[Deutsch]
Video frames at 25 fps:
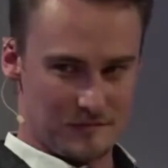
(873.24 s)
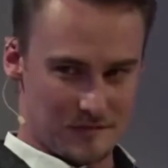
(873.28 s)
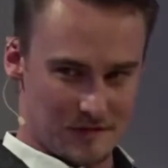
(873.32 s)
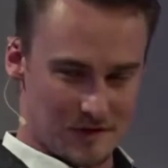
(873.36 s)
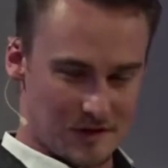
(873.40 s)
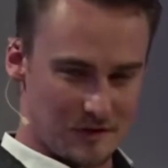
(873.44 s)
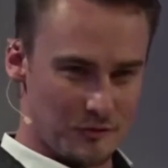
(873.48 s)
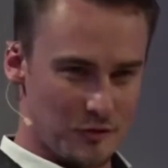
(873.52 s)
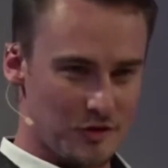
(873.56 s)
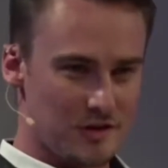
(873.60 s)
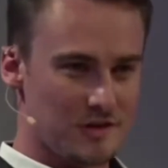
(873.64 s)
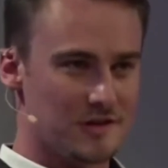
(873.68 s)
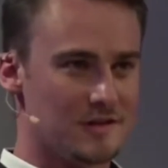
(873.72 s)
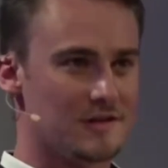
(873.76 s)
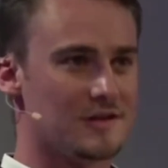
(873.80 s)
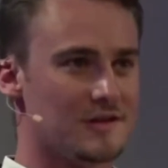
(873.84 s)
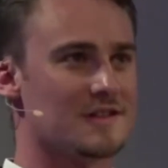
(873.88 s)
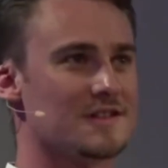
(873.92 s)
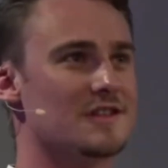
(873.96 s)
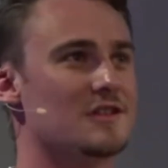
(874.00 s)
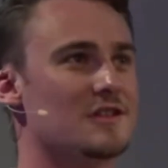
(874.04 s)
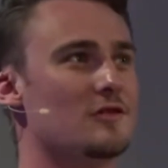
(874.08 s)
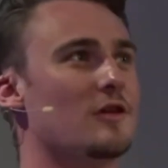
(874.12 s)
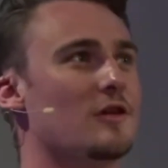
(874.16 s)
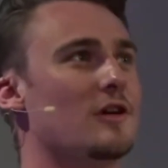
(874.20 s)
Da würde ich
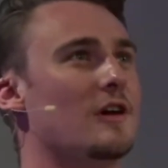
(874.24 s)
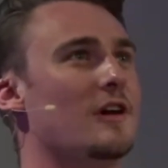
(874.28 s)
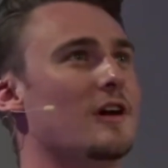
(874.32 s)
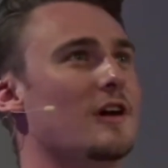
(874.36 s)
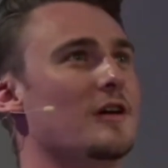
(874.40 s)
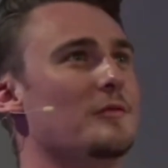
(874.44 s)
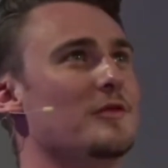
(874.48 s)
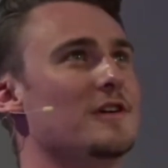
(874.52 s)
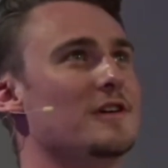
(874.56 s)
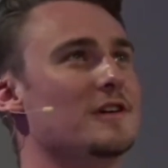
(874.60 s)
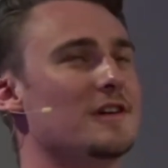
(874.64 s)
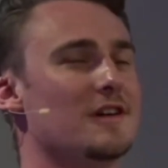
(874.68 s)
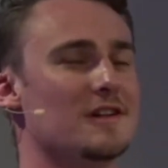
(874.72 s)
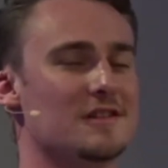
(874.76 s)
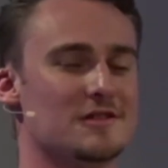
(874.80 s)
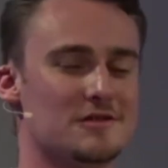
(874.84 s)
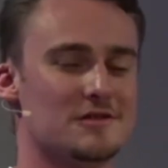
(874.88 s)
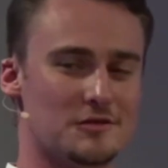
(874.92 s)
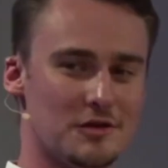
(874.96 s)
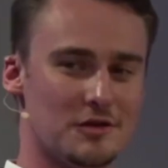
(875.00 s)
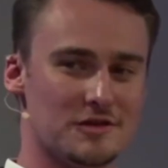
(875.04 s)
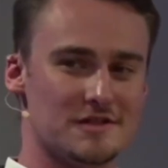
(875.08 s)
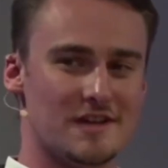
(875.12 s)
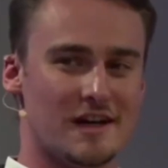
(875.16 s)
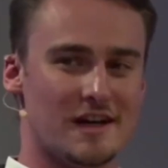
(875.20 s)
tatsächlich noch einmal ganz
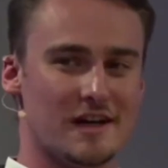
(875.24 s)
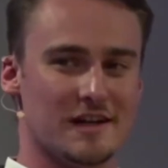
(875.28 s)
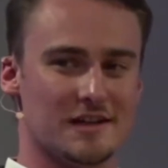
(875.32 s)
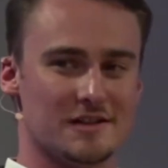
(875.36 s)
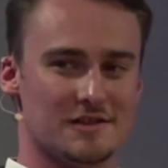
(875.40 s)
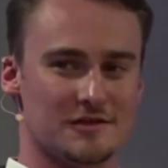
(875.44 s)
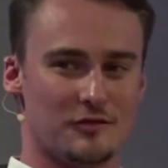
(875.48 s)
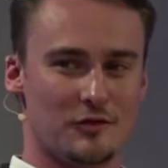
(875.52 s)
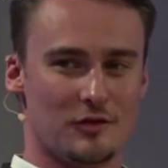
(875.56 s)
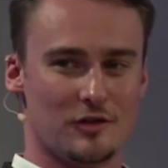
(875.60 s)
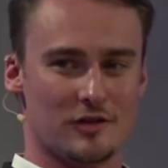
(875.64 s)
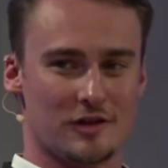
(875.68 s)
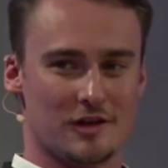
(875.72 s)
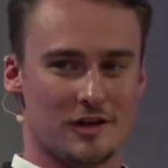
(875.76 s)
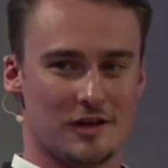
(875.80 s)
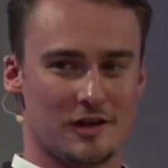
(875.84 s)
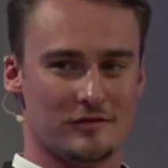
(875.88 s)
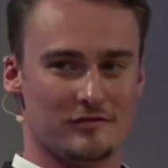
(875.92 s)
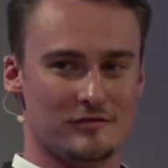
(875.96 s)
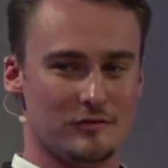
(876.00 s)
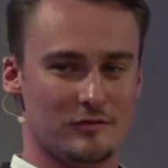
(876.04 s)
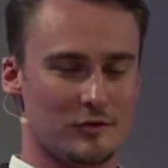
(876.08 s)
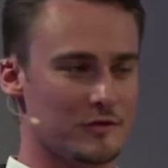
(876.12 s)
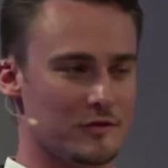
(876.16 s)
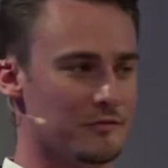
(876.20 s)
kurz eins
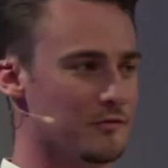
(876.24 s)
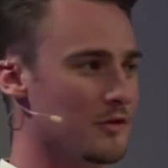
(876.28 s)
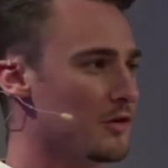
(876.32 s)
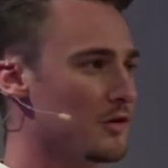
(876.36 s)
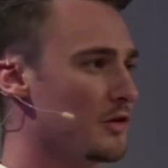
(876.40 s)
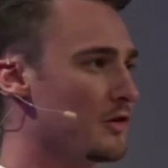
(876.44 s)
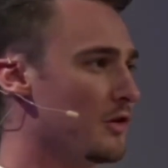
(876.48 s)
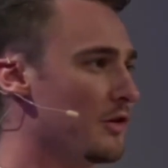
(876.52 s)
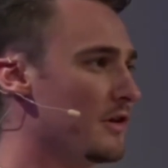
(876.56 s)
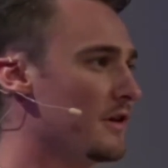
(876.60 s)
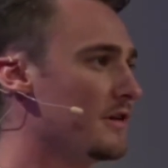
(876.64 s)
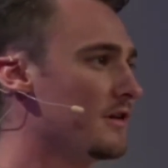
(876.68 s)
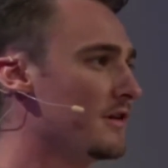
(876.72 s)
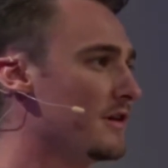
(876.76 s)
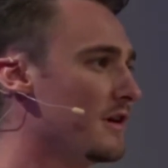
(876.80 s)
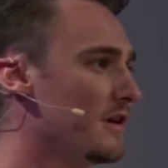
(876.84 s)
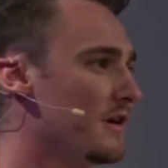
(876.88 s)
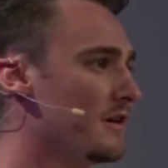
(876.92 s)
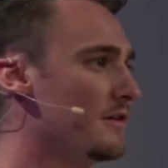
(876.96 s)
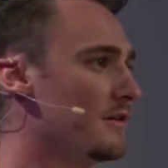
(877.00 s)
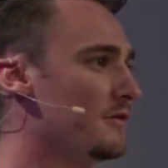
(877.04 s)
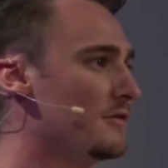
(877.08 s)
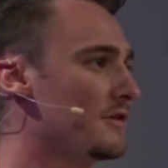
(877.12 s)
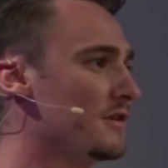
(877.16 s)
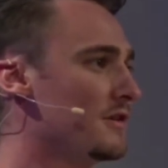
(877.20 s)
vorgreifen wollen. Wir können
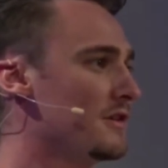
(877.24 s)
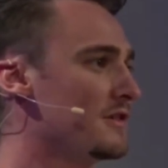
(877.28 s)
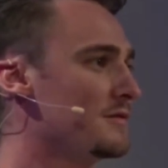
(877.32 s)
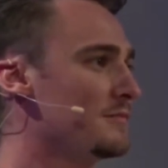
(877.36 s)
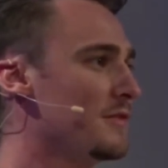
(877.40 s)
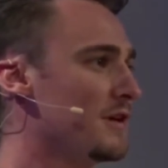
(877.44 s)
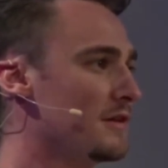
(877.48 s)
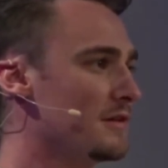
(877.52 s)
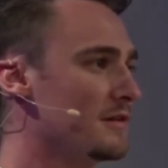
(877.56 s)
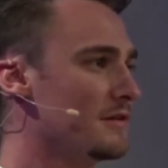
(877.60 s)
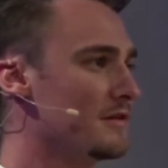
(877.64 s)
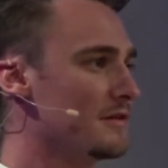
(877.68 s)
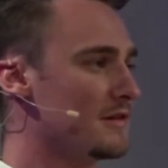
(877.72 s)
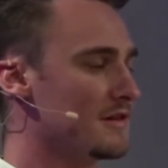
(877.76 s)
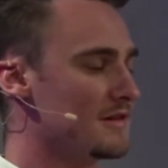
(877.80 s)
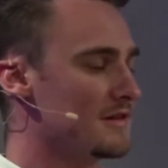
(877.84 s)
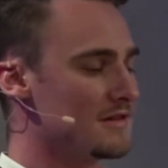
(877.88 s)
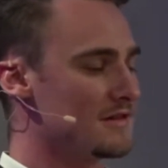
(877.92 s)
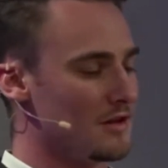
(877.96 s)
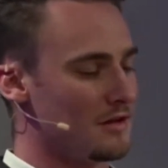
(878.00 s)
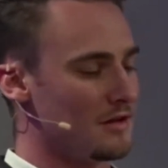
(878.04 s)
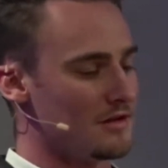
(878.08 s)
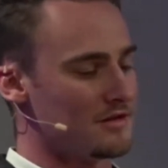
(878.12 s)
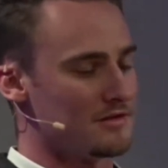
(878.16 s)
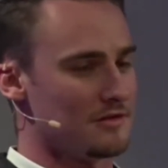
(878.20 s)
da, und das machen, das ist,
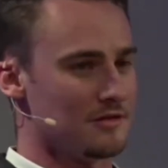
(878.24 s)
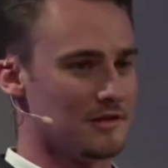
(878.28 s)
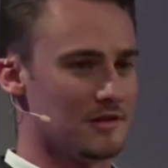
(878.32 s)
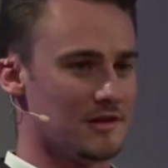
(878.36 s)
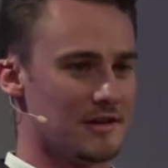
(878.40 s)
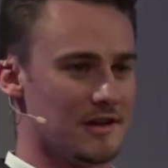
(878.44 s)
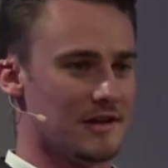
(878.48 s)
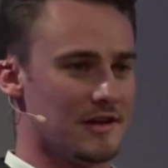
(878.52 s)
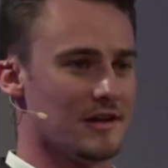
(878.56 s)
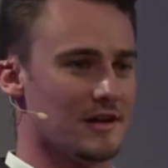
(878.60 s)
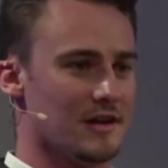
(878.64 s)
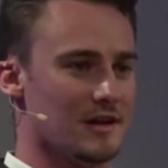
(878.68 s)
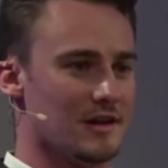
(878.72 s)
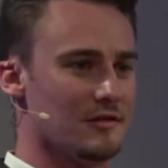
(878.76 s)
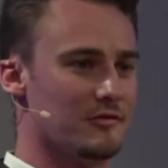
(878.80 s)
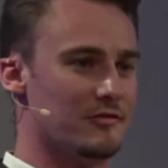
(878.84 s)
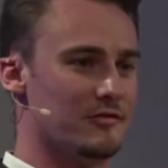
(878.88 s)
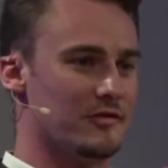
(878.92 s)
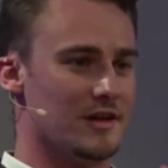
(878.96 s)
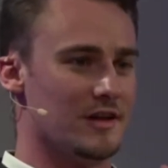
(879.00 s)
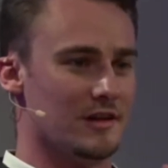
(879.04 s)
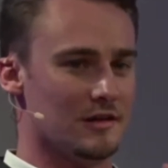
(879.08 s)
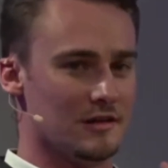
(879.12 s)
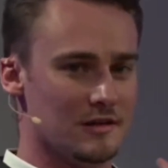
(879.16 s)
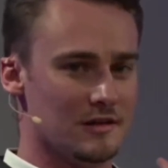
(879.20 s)
glaube ich, so ein genereller
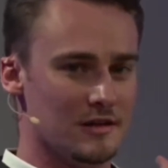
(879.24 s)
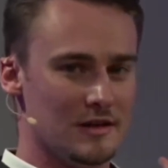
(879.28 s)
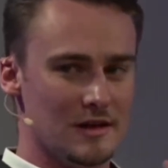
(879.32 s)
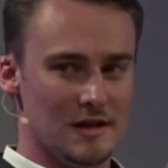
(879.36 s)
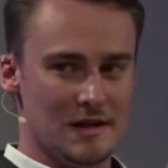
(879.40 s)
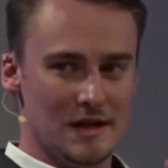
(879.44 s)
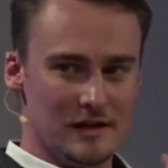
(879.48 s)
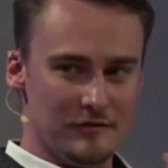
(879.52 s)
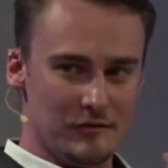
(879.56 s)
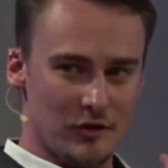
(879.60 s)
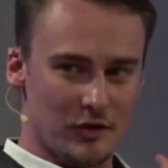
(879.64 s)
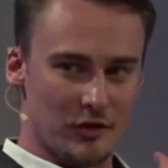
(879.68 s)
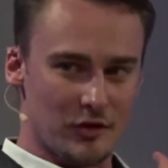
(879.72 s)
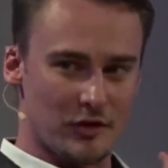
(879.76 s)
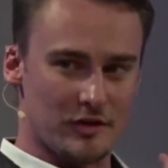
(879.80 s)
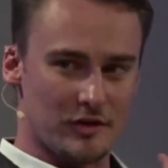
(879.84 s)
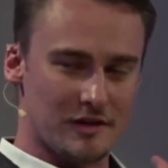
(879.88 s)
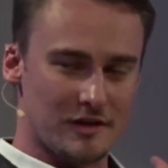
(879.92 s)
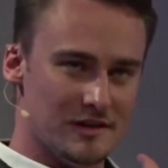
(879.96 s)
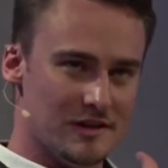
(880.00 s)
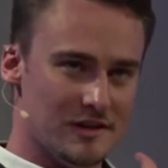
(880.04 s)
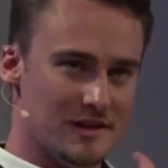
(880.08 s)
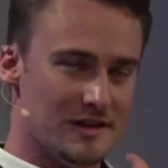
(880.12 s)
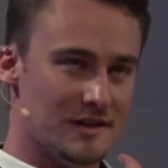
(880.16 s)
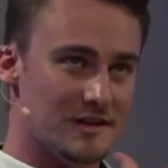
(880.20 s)
Fehler, wir
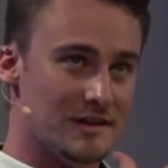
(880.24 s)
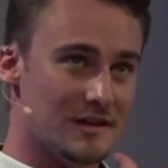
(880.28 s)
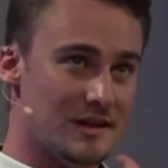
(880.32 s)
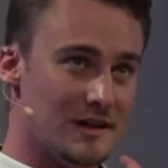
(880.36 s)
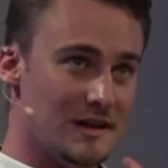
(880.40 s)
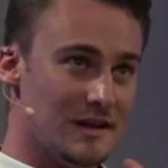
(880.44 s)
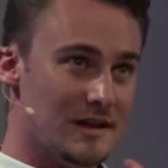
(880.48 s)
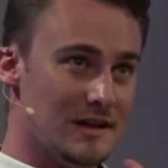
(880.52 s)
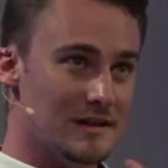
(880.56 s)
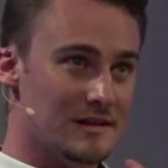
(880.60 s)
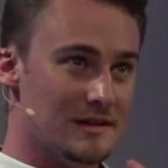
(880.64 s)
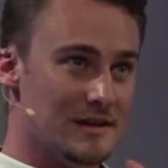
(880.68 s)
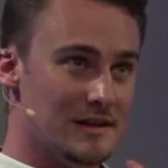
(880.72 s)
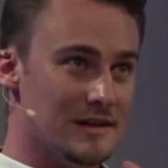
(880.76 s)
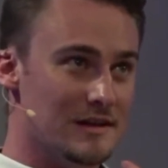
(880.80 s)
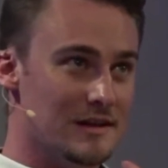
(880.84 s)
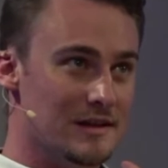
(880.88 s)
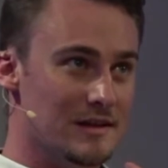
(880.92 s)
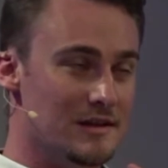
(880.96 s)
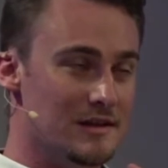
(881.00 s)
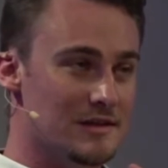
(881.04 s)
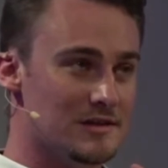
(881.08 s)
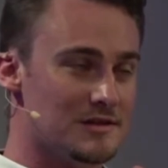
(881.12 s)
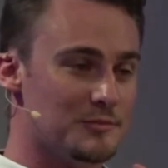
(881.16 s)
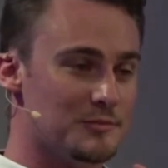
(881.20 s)
können nicht den
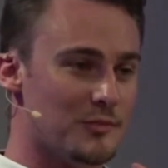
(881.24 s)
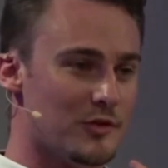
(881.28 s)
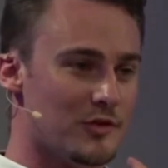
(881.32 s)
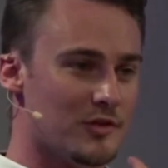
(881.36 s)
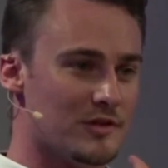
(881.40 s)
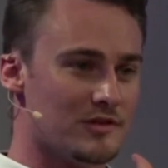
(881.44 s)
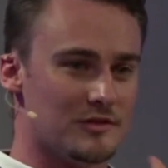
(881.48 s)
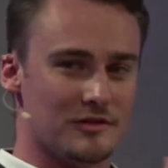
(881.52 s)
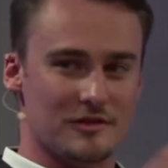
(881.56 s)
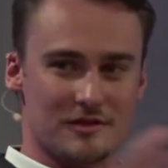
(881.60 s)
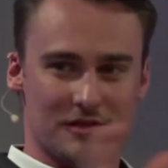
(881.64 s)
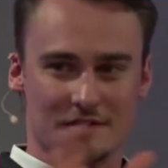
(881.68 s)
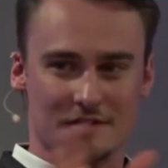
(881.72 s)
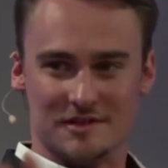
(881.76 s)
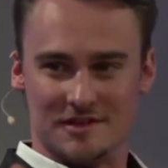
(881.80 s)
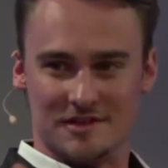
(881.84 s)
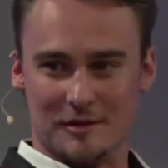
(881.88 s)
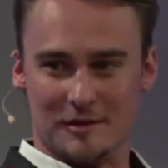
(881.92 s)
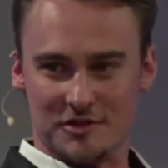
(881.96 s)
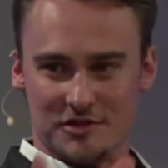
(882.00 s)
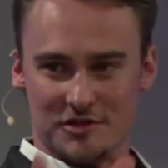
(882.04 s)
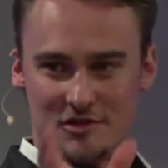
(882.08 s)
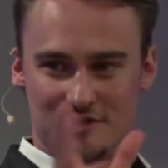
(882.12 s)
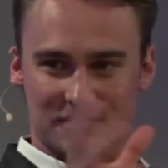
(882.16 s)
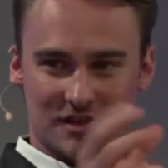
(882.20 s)
E-Sport, und Sie haben
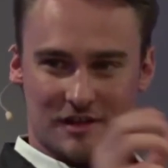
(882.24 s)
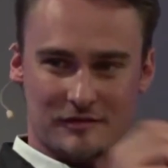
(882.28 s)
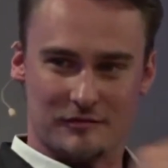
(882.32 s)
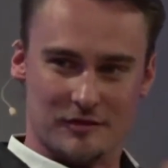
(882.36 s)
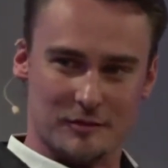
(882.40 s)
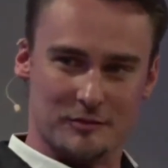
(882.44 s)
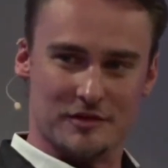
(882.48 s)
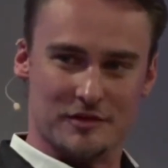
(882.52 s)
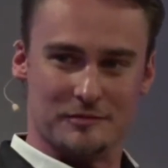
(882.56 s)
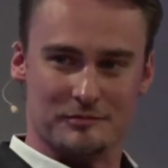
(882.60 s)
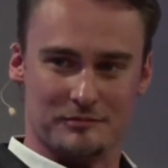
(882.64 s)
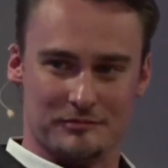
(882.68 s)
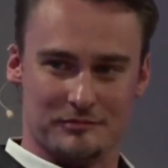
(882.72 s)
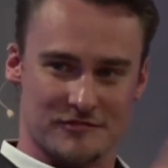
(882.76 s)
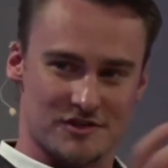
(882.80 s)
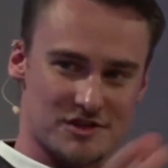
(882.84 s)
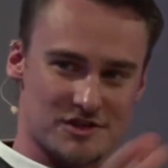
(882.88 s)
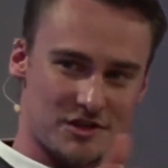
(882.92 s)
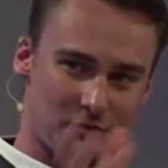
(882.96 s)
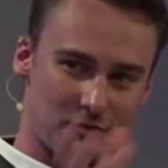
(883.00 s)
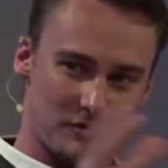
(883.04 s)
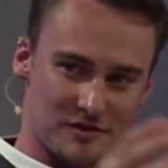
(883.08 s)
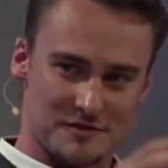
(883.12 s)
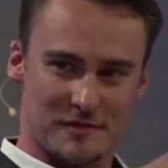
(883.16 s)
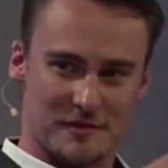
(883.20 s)
ja schon gesagt, wir, wir
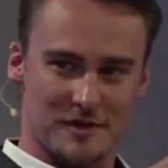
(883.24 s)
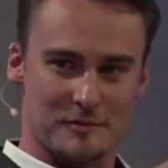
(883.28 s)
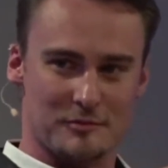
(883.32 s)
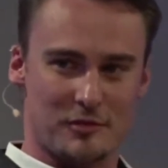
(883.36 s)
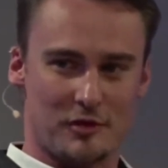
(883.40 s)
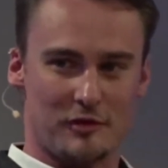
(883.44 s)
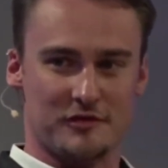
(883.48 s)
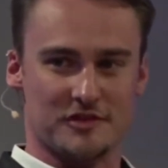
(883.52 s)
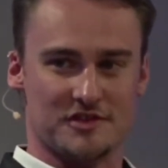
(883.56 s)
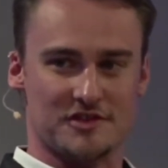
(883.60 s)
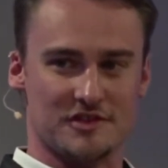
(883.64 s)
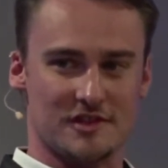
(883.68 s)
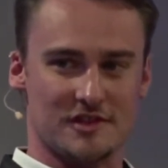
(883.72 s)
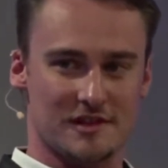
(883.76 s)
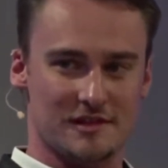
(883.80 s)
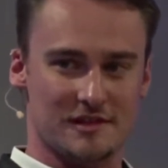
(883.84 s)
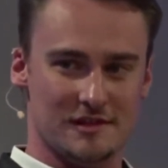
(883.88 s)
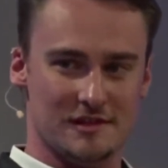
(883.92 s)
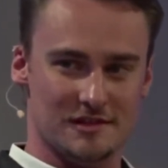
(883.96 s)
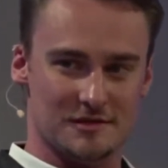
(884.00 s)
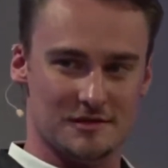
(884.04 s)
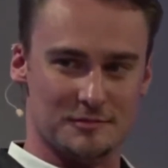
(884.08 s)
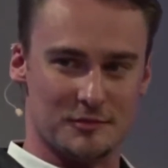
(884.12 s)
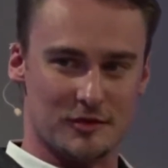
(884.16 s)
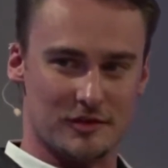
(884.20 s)
schauen uns mal den professionellen
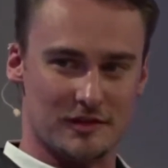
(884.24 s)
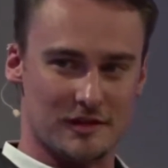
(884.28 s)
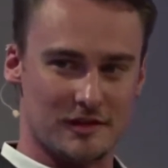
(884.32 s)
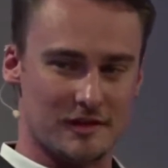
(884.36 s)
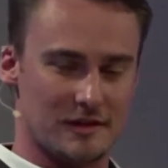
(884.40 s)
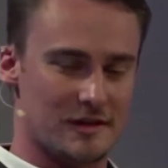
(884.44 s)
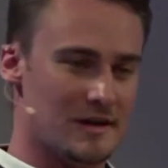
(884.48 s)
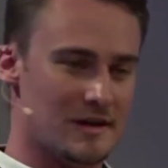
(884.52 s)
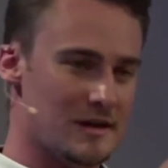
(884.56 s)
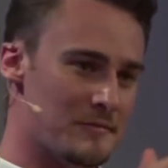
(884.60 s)
E-Sport an.